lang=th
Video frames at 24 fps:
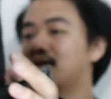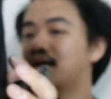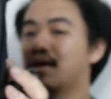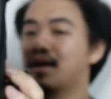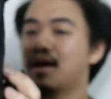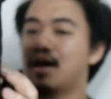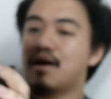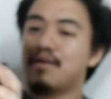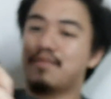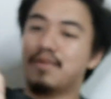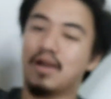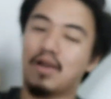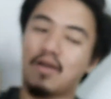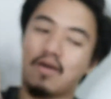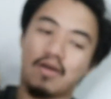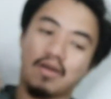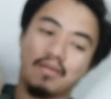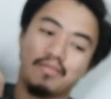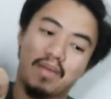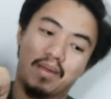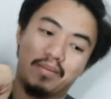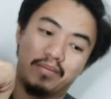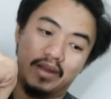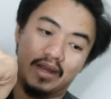เอามาล็อกกัน
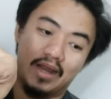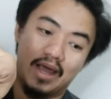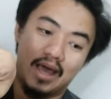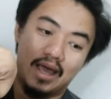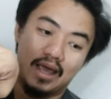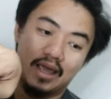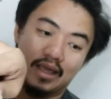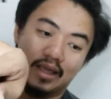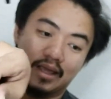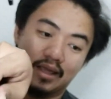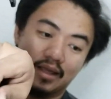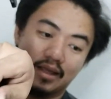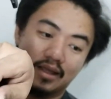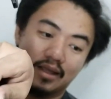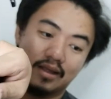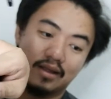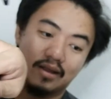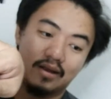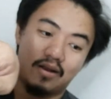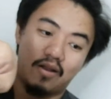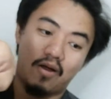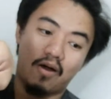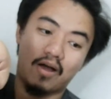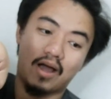แบบนี้ได้
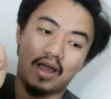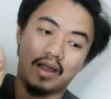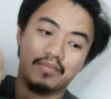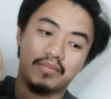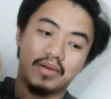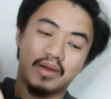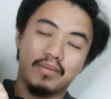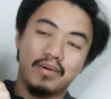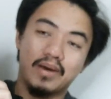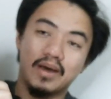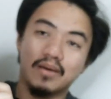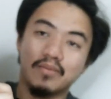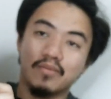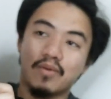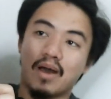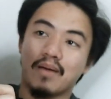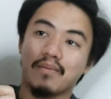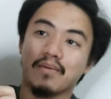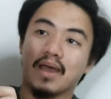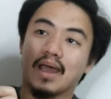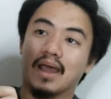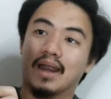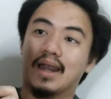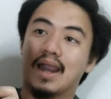ล็อกกันเพื่อเพิ่มความ
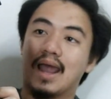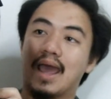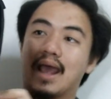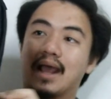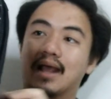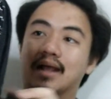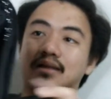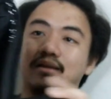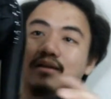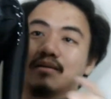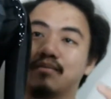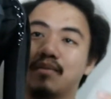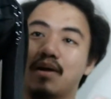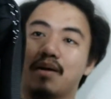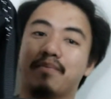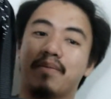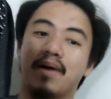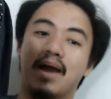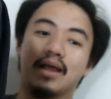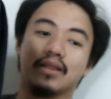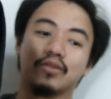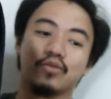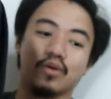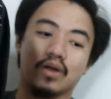แข็งแรงสำหรับ
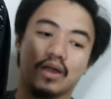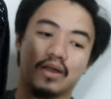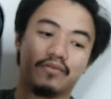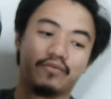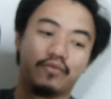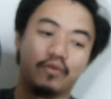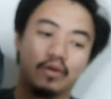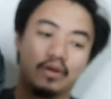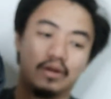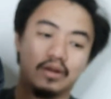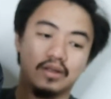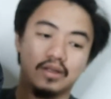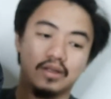ผ้าตัวกันฝน